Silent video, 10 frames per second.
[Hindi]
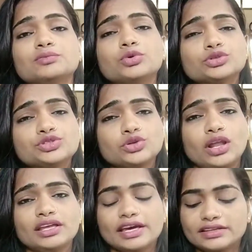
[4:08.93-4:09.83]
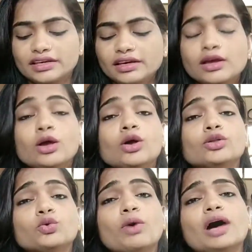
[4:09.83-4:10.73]
बुक स्टॉल गए थे
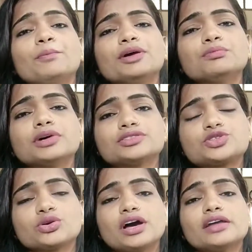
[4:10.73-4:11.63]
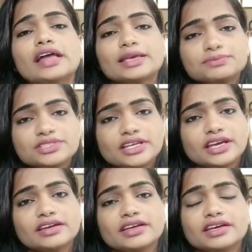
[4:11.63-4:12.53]
तो वहां पे हम बच्चों का राइम्स
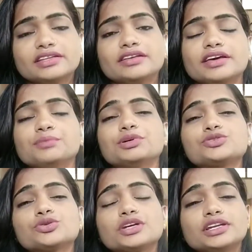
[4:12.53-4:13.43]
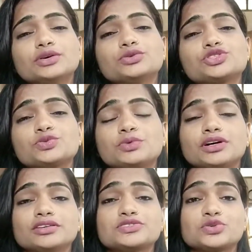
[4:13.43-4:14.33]
देख रहे थे बच्चों के लिए कुछ
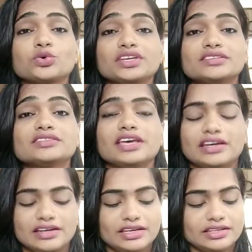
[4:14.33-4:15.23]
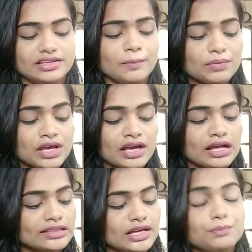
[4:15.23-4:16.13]
स्टोरीज देख रहे थे
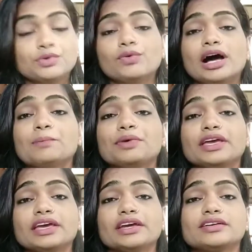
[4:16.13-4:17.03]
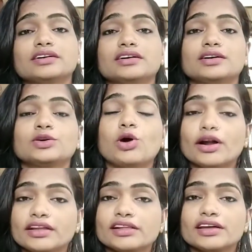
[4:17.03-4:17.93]
तब वहाँ पे एक
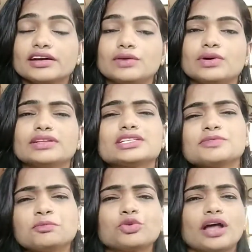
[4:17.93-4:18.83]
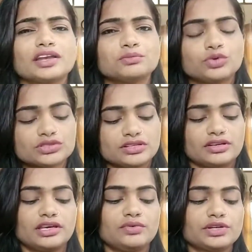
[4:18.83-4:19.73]
कॉर्नर लगा हुआ था जिसमें पुराने बुक्स
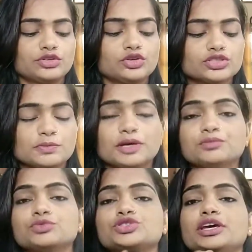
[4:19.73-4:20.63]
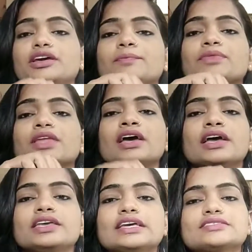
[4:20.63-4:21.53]
रखे हुए थे तो उसमें मुझे
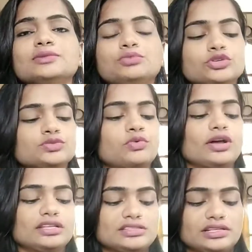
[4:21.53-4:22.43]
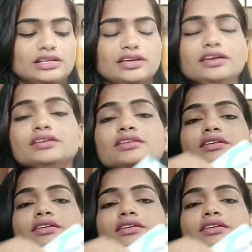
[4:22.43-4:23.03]
ये सब बुक्स बहुत अच्छे लगे